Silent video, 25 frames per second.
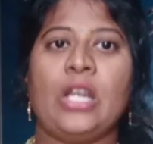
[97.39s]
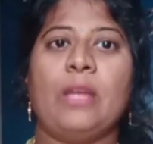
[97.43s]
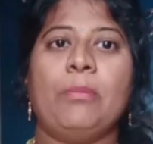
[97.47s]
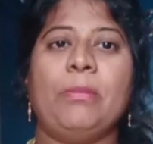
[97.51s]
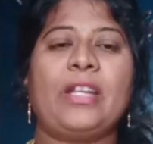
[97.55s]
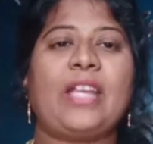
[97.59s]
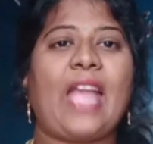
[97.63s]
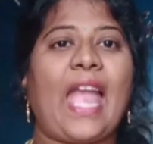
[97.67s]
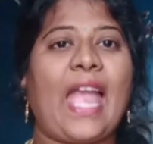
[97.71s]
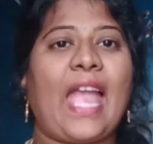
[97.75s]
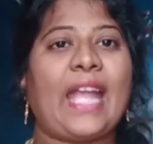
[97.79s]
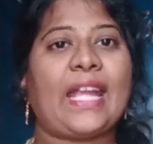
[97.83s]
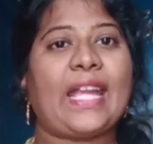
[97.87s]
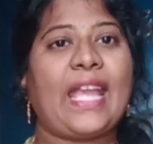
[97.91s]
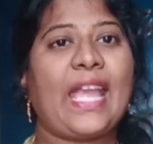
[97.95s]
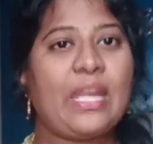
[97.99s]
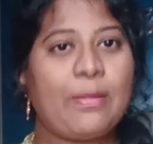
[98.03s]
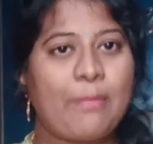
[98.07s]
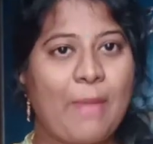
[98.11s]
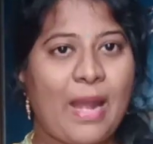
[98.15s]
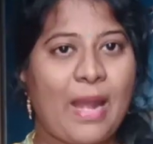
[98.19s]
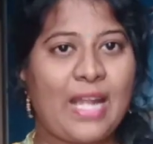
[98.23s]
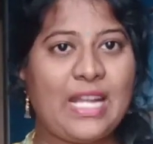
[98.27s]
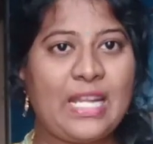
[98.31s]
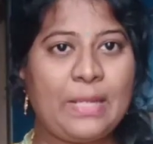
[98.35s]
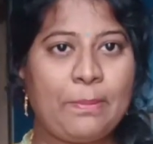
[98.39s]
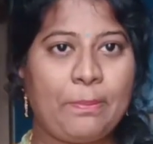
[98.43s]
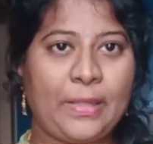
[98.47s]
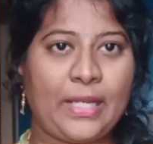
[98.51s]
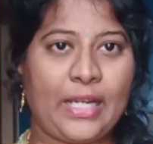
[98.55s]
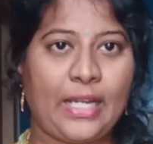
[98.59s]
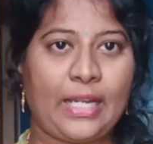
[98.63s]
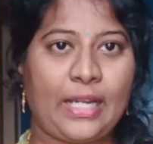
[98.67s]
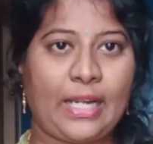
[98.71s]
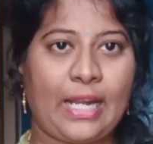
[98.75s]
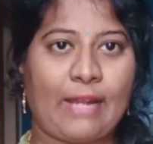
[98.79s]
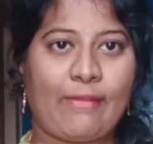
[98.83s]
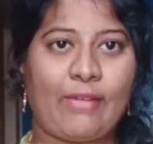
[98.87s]
మీకు అగైన్ మళ్ళీ
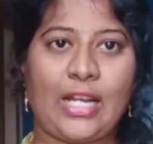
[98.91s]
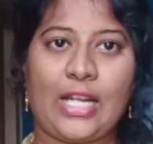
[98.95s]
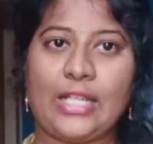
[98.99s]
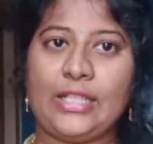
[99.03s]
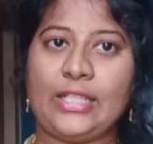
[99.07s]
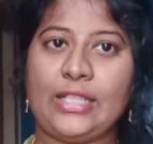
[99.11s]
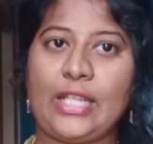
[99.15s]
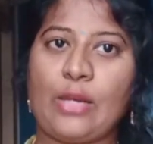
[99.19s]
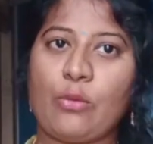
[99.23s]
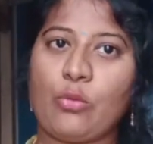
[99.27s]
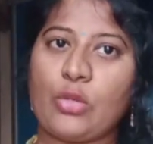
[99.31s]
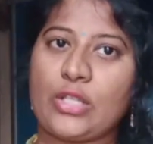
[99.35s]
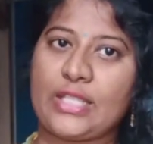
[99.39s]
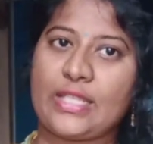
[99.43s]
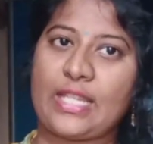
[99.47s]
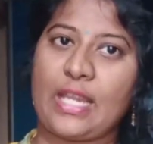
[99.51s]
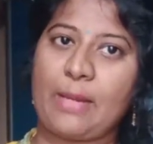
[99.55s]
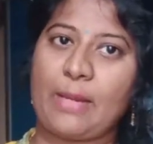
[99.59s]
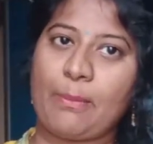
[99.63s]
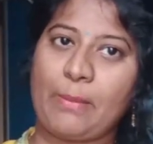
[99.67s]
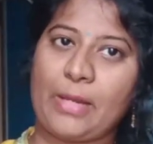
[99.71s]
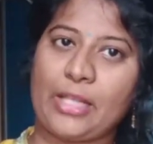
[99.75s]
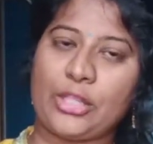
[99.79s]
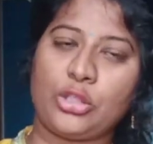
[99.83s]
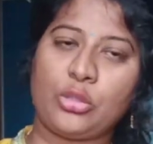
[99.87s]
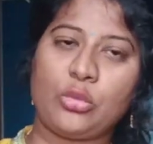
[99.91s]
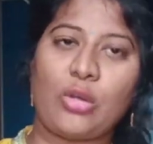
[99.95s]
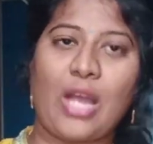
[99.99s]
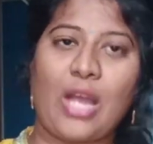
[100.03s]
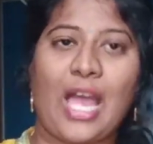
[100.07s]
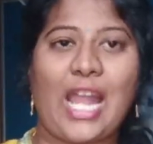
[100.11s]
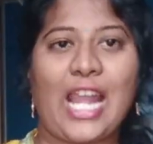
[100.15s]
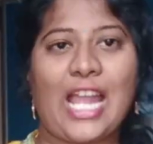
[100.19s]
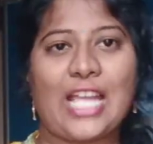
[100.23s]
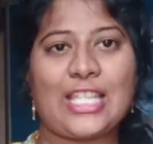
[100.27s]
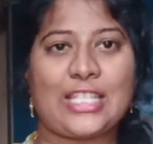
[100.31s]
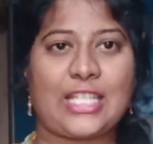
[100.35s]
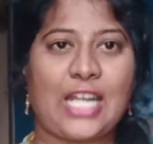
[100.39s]
పీరియడ్ రావాలంటే వచ్చే మంత్
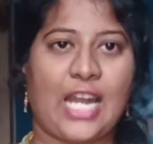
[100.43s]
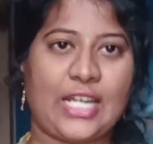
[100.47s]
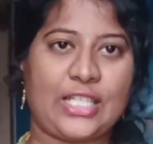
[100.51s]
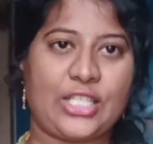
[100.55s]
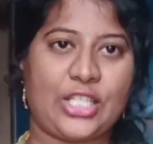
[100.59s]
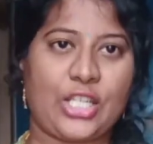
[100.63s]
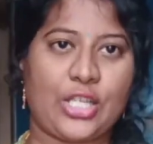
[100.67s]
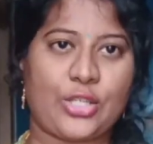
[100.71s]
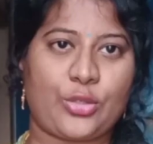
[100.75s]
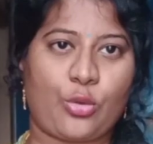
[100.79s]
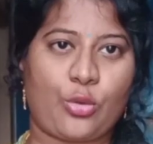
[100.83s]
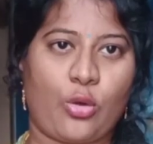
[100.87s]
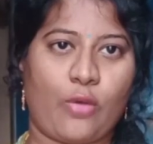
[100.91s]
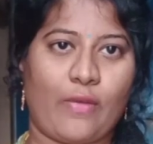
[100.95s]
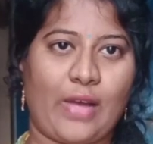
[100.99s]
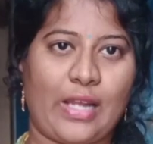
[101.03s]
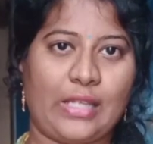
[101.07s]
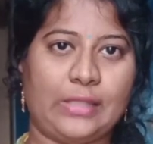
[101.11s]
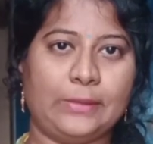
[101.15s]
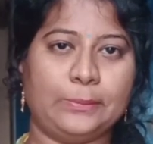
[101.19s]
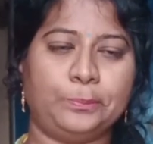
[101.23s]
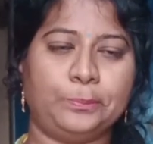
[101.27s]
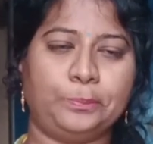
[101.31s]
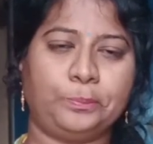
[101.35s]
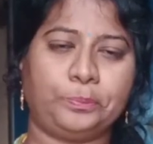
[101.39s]
అలా స్టార్ట్ చేసుకోవాలి